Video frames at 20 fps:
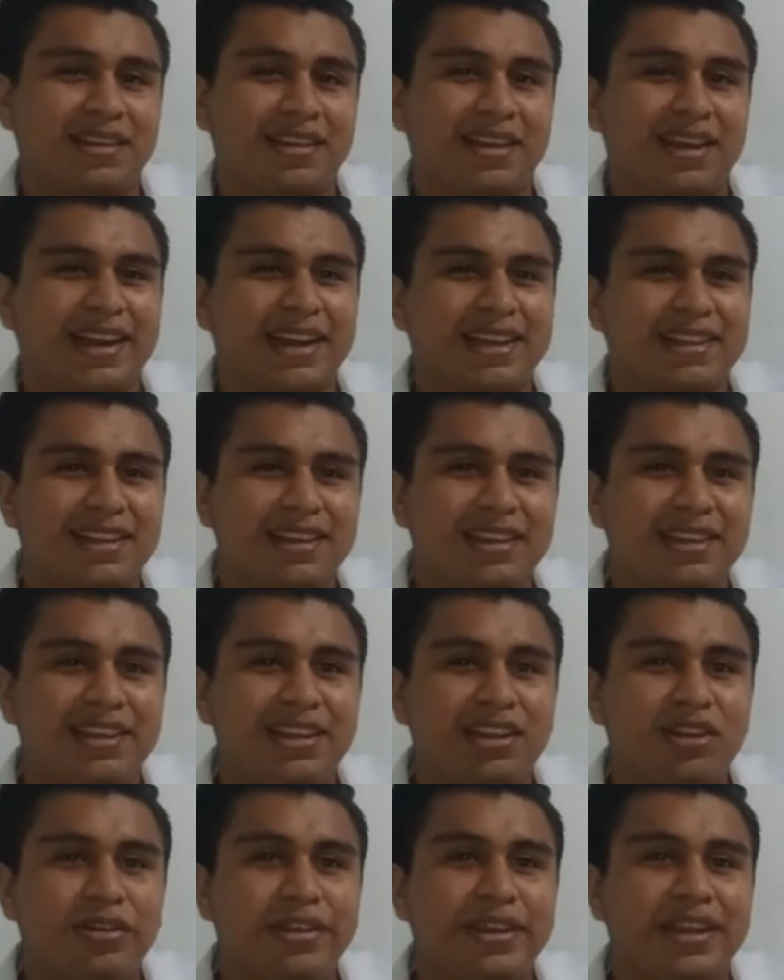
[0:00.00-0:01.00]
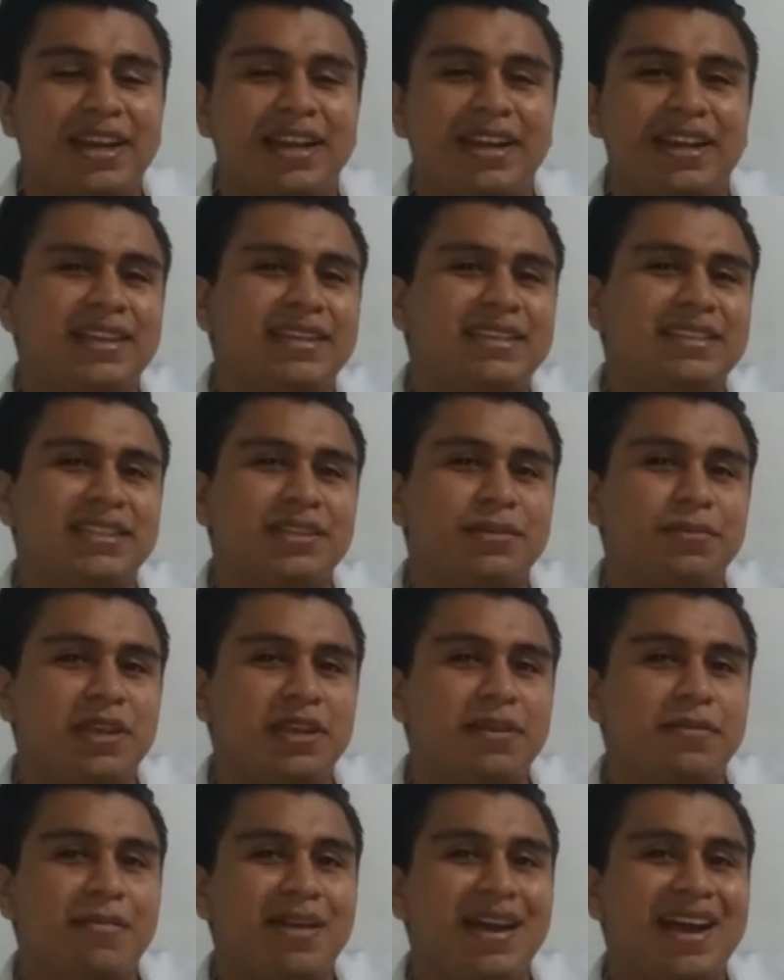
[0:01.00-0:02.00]
característico de la leche
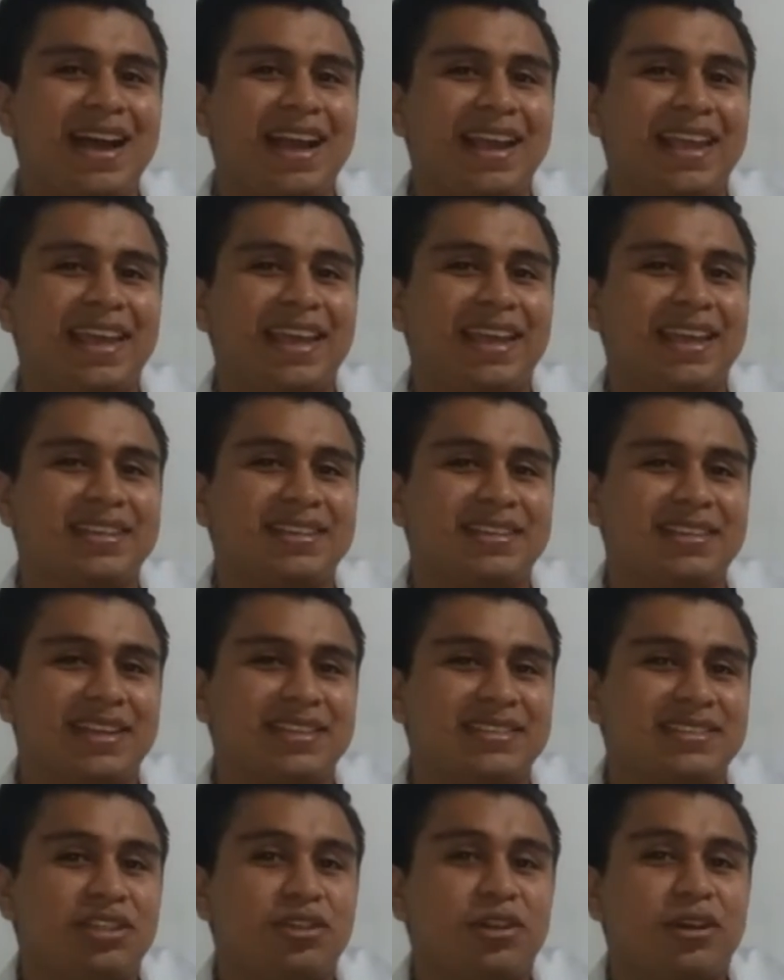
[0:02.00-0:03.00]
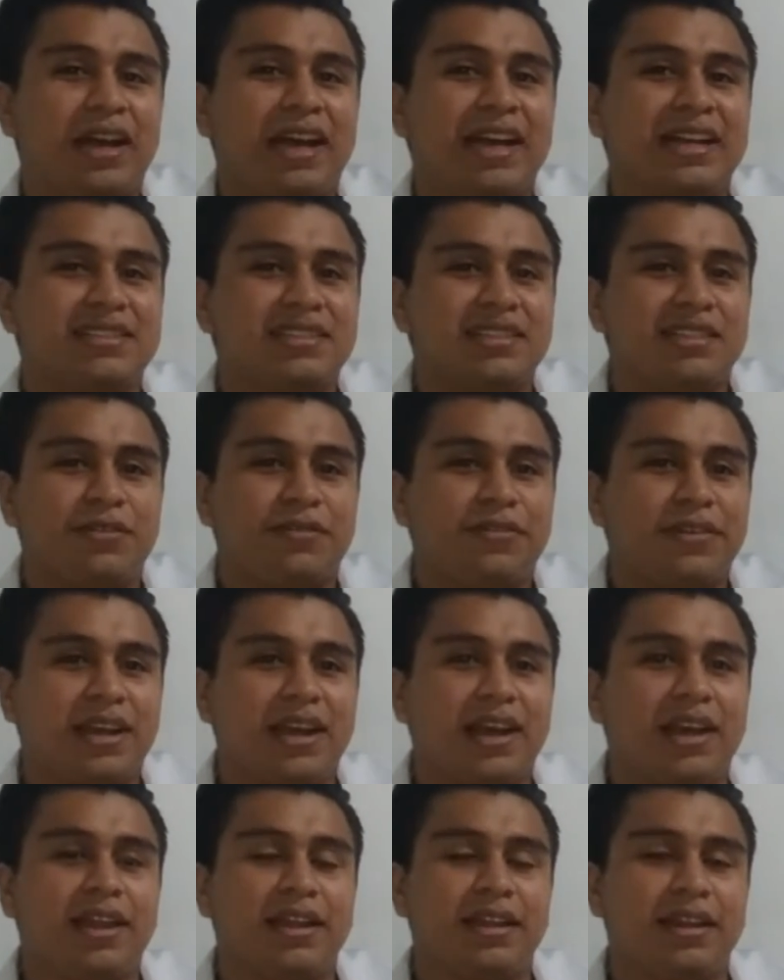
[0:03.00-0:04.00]
misma que ha sido
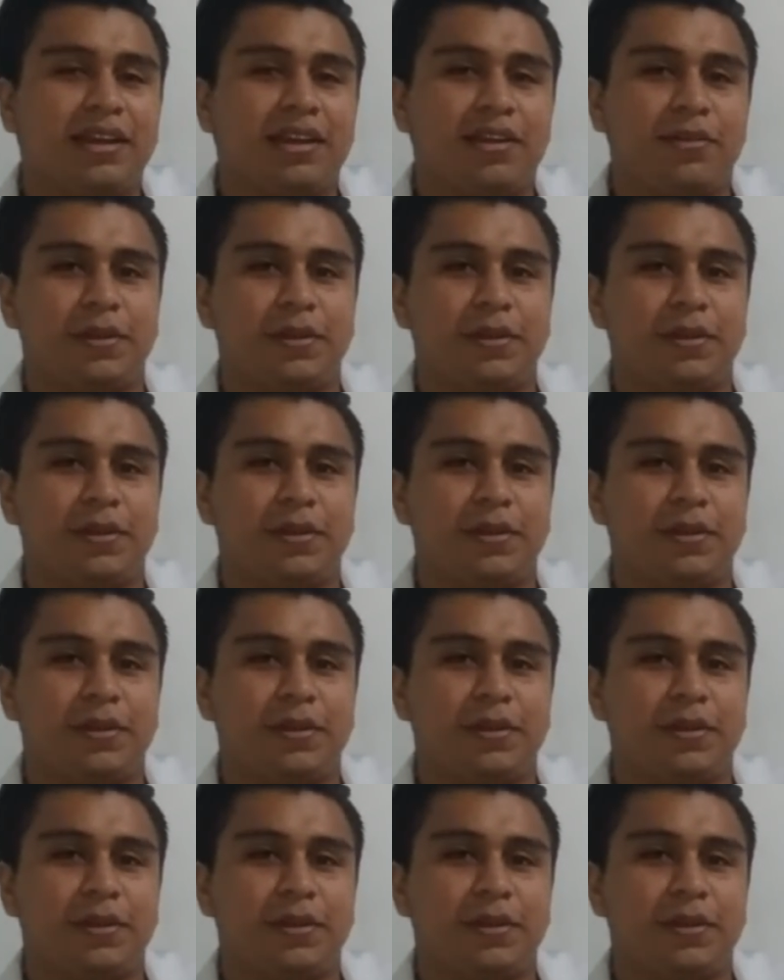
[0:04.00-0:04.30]
acidificada.